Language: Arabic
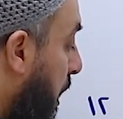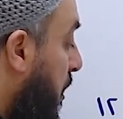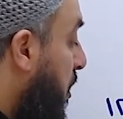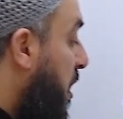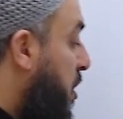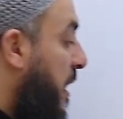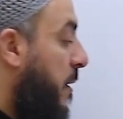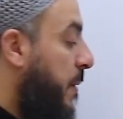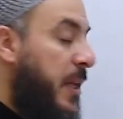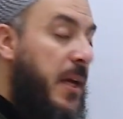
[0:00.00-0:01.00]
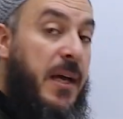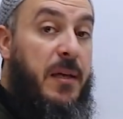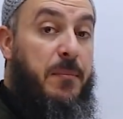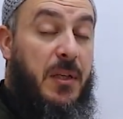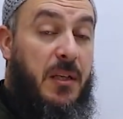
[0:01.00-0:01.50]
12 على 8
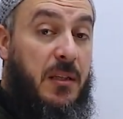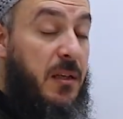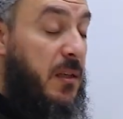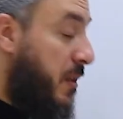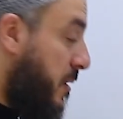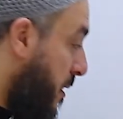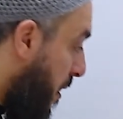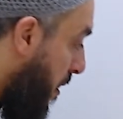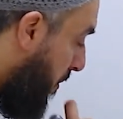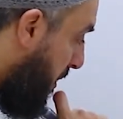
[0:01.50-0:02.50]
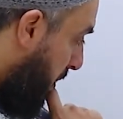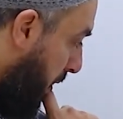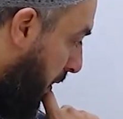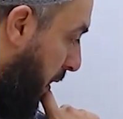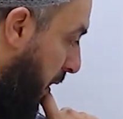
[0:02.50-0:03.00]
هاي بنقدر نختصرها
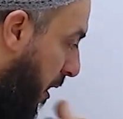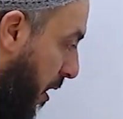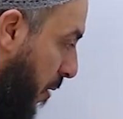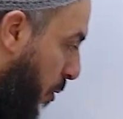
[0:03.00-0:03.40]
نبسطها اه